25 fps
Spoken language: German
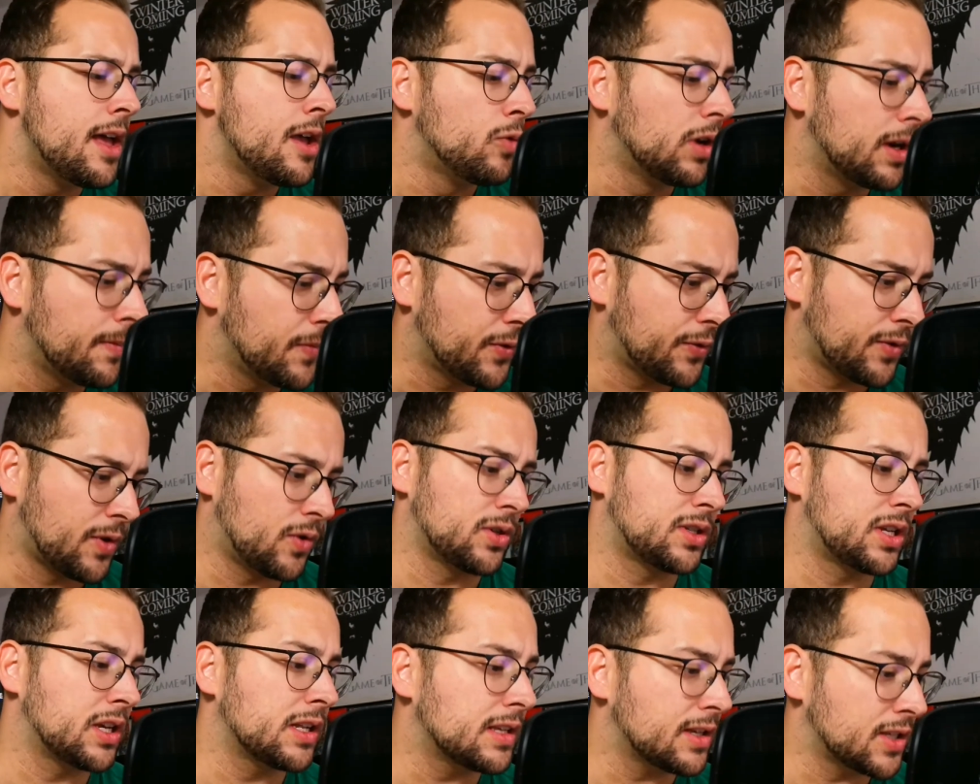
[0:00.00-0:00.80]
Willem Dafoe,
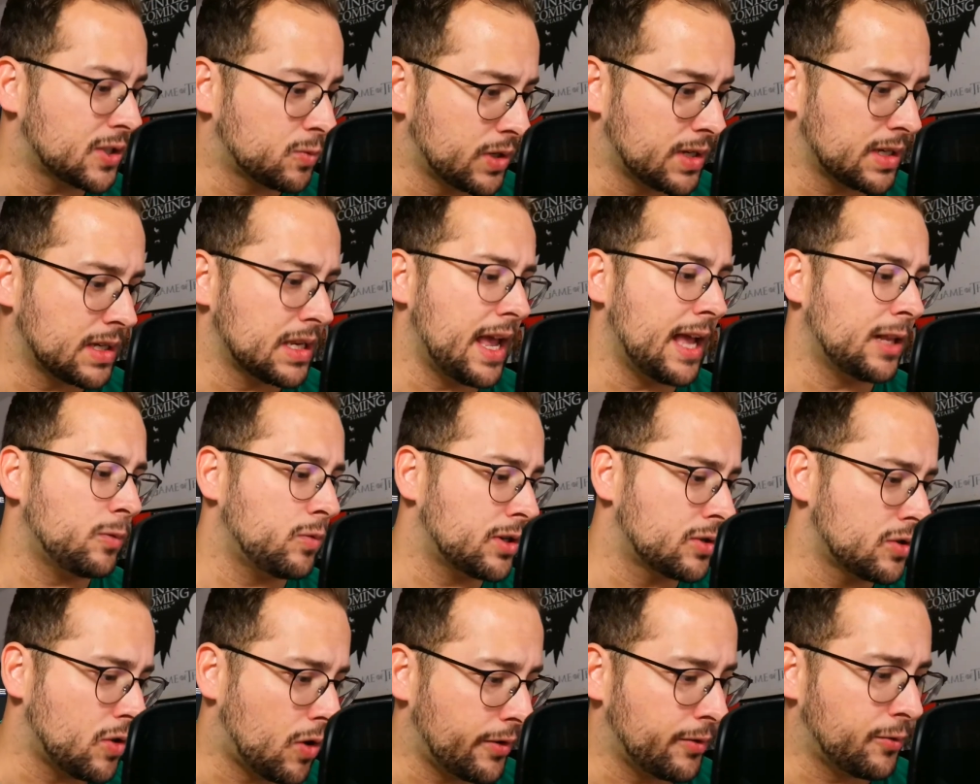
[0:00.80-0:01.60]
Tilda Swinton,
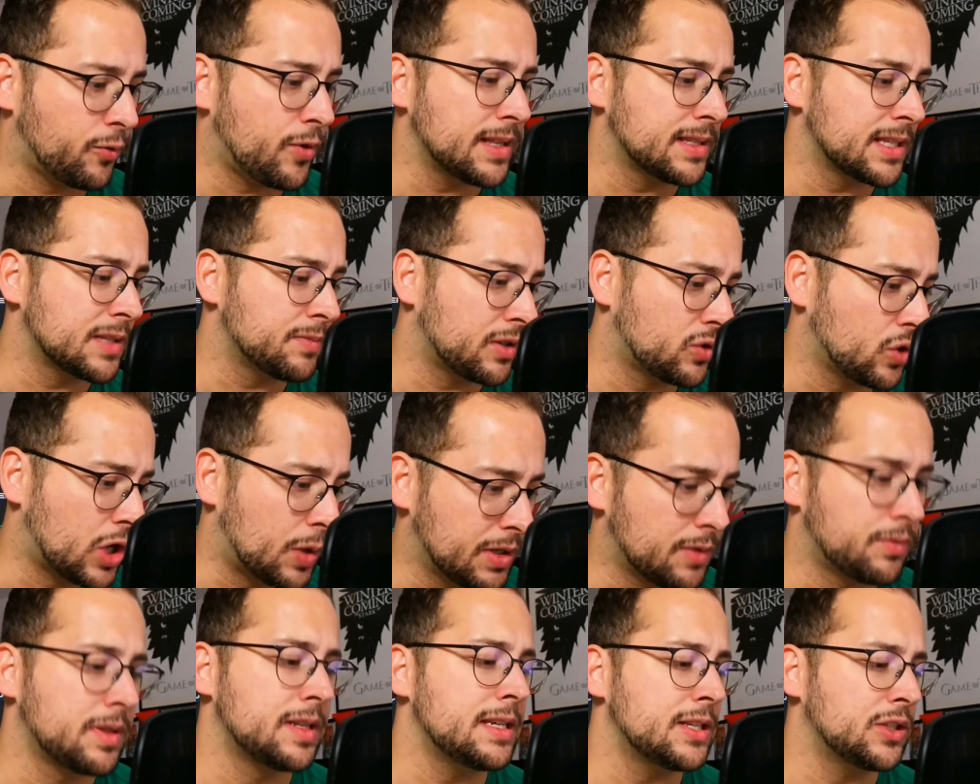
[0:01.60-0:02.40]
Edward Norton, Francis
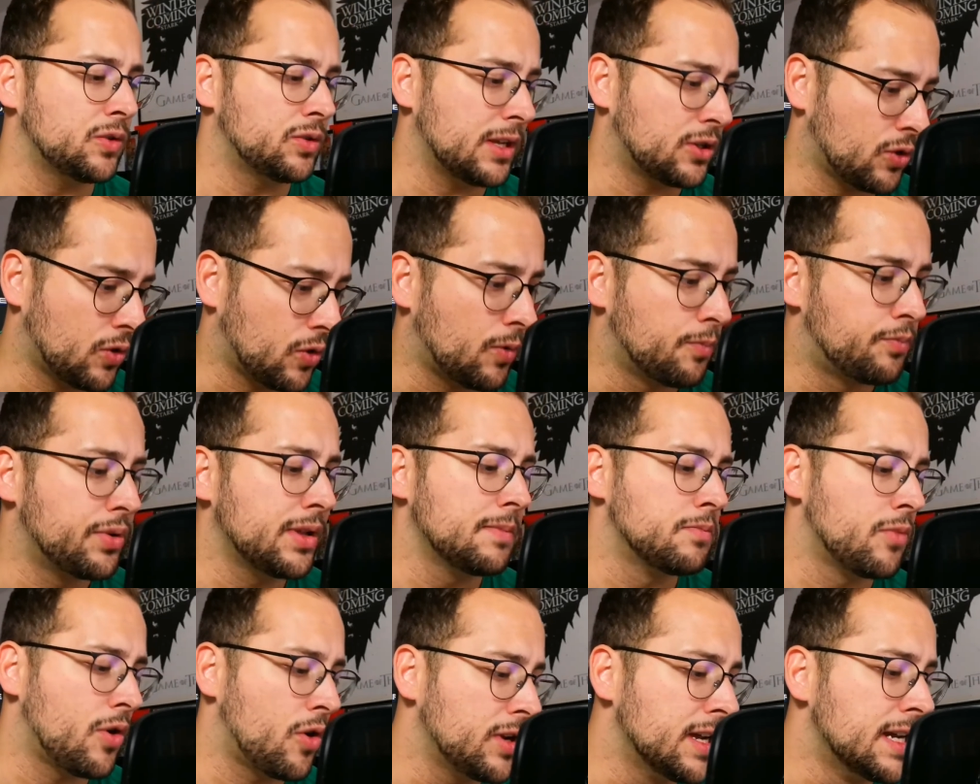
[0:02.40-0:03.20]
McDormand, Benicio del Toro, Bill
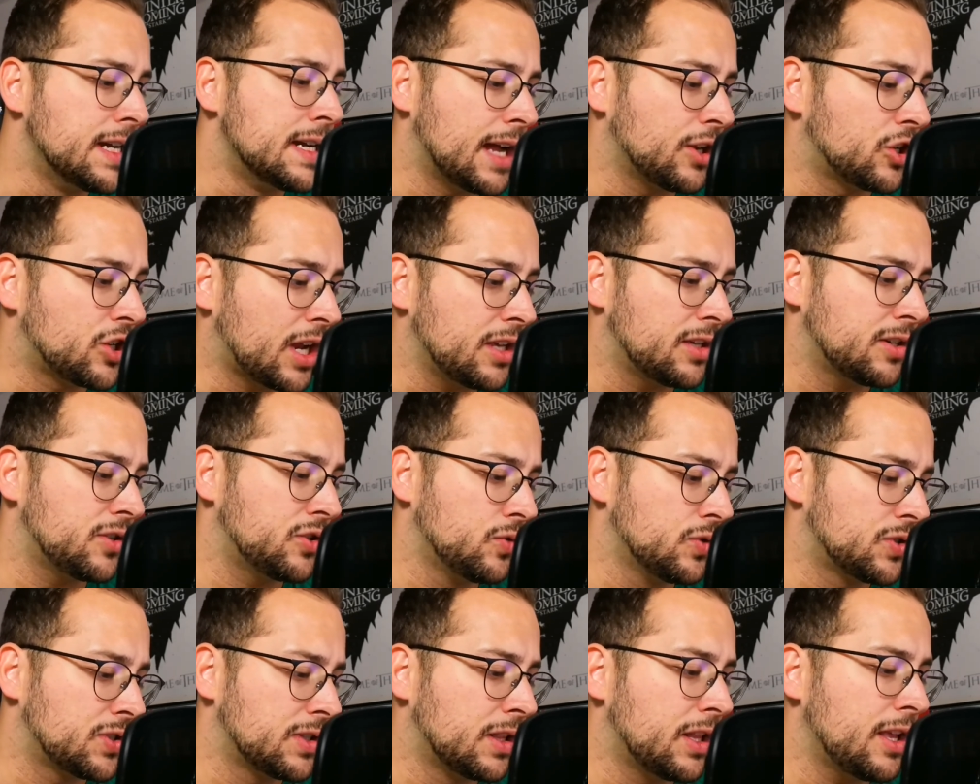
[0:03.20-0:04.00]
Murray, Angelica
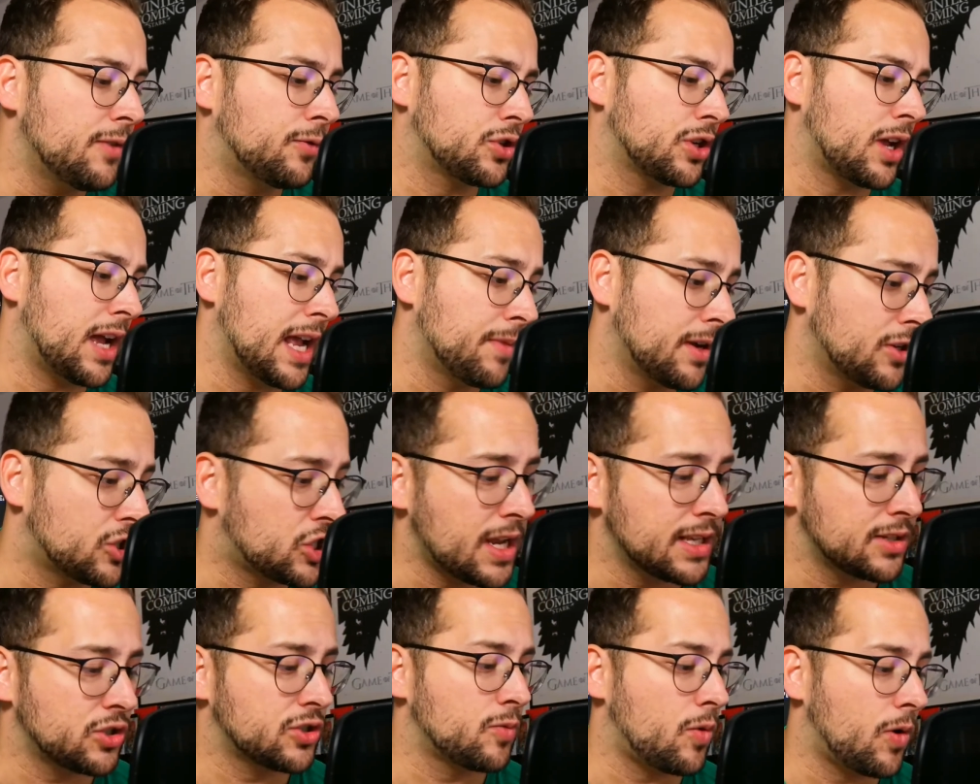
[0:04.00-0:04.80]
Houston, Leaf Schreiber,
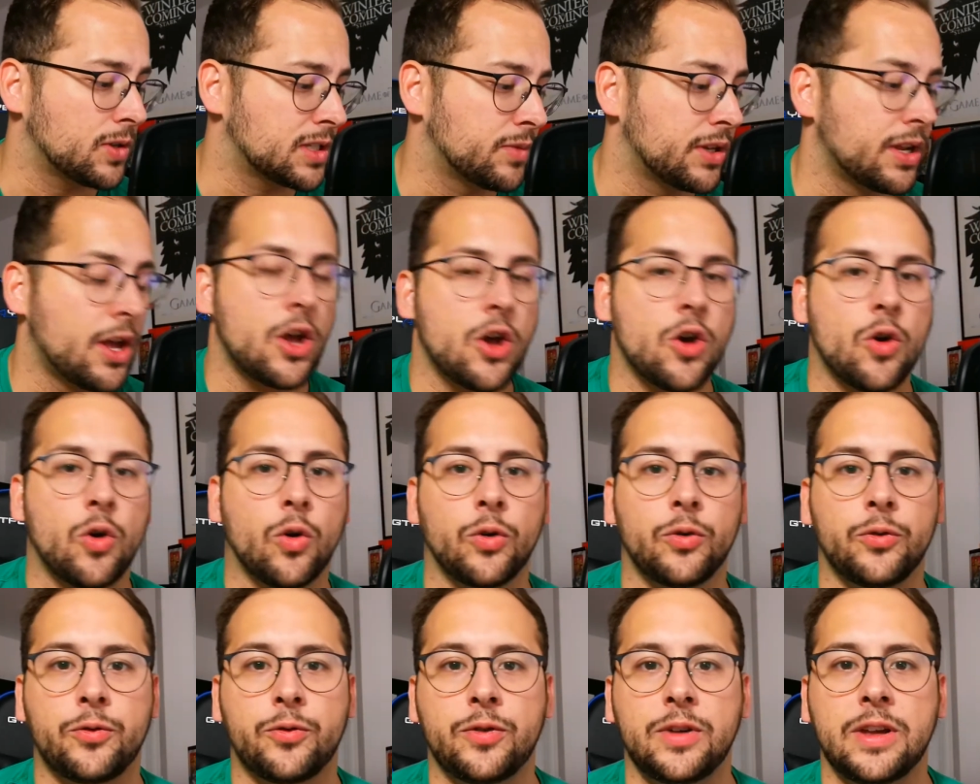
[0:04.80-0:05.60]
Jason Schwartzman
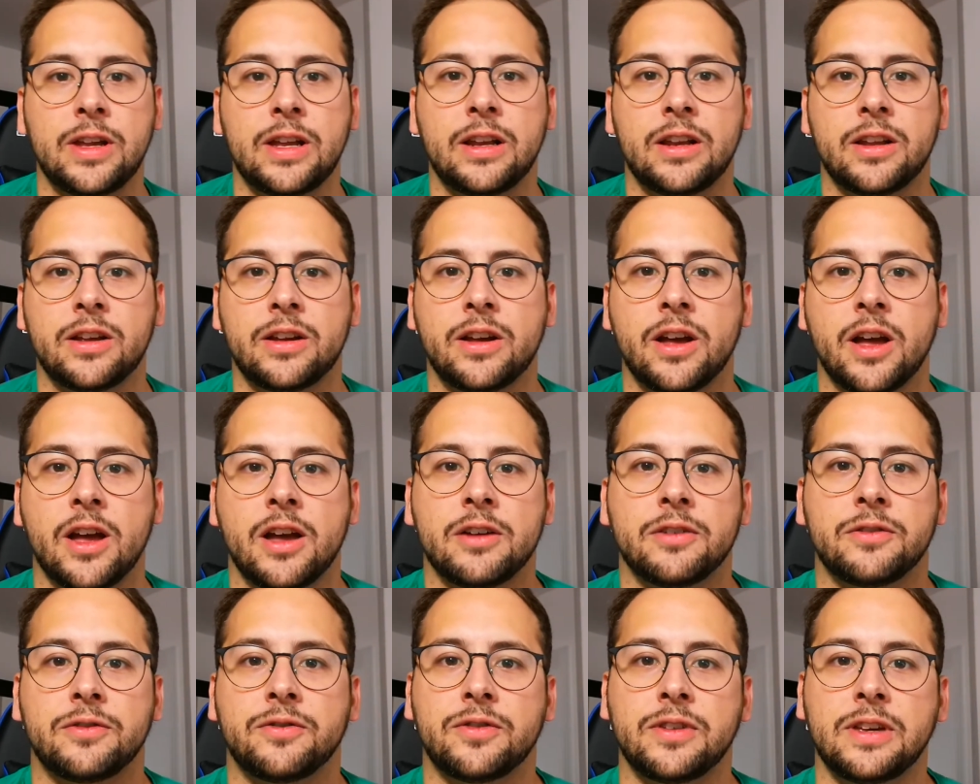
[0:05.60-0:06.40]
und viele,
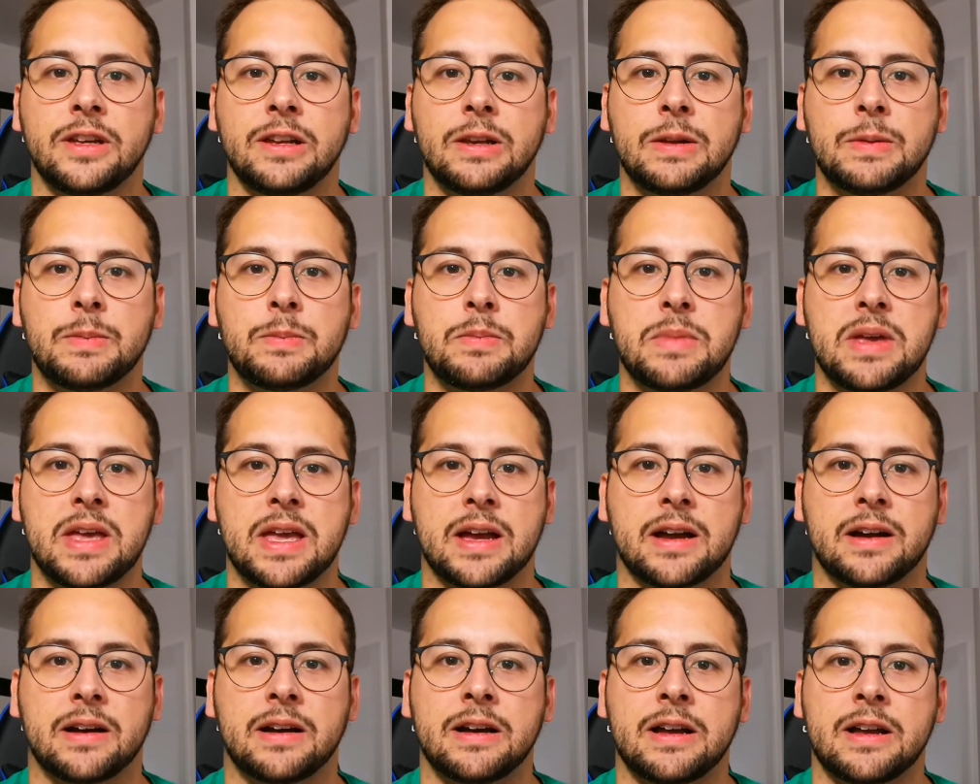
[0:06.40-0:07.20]
viele
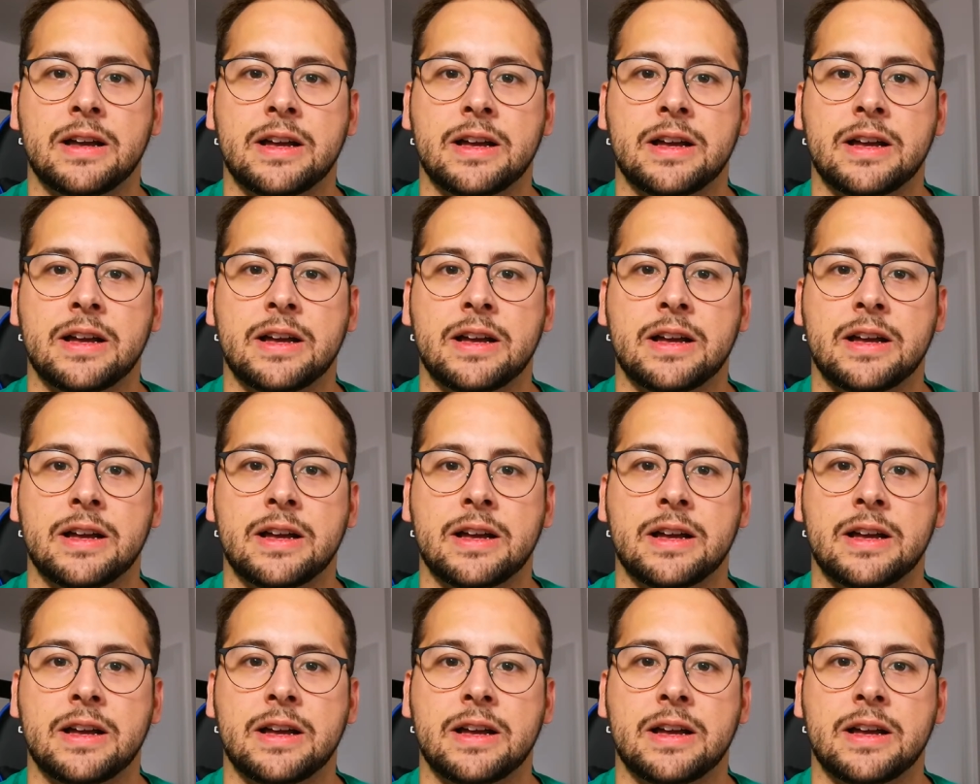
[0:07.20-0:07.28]
mehr.